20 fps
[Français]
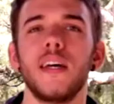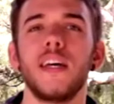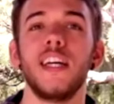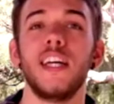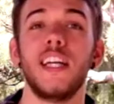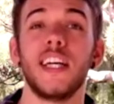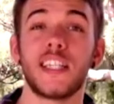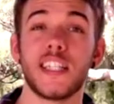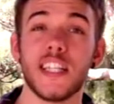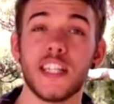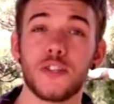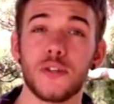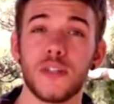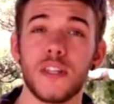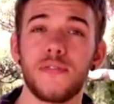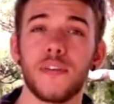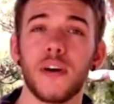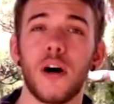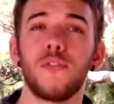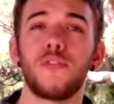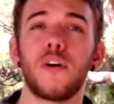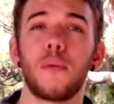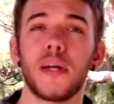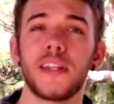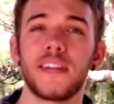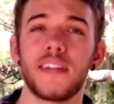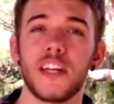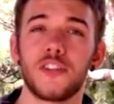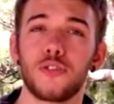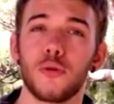Il existe différents formats
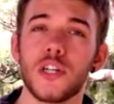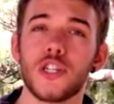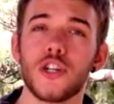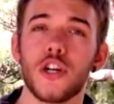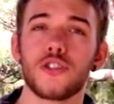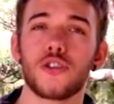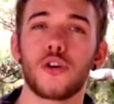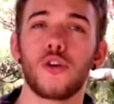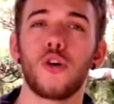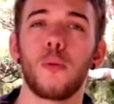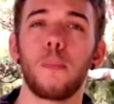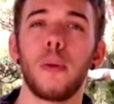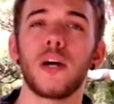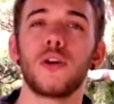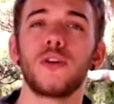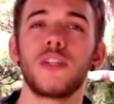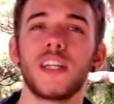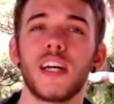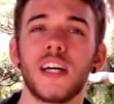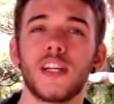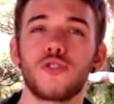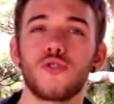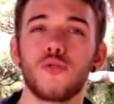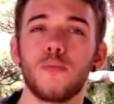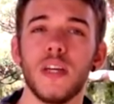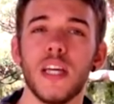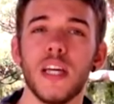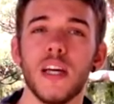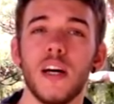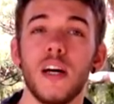de tatouage lorsque l'on parle
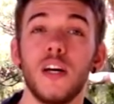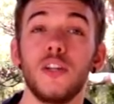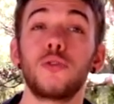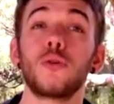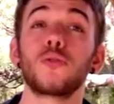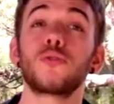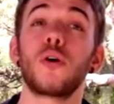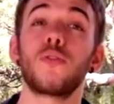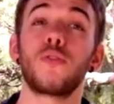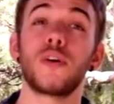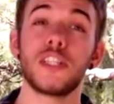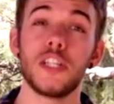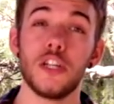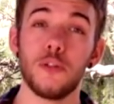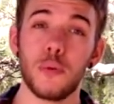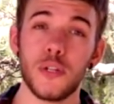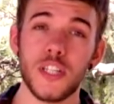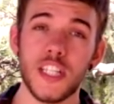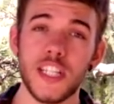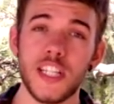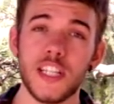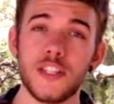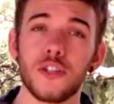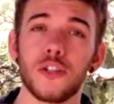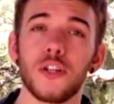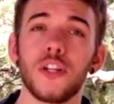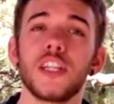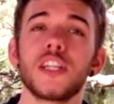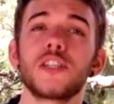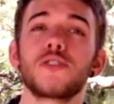d'Irezumi, dont en voici une petite liste
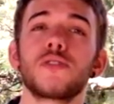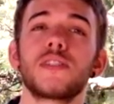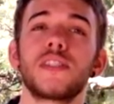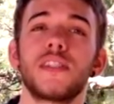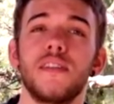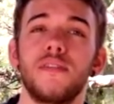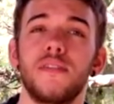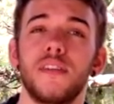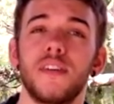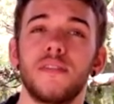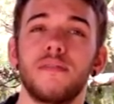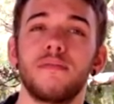non exhaustive.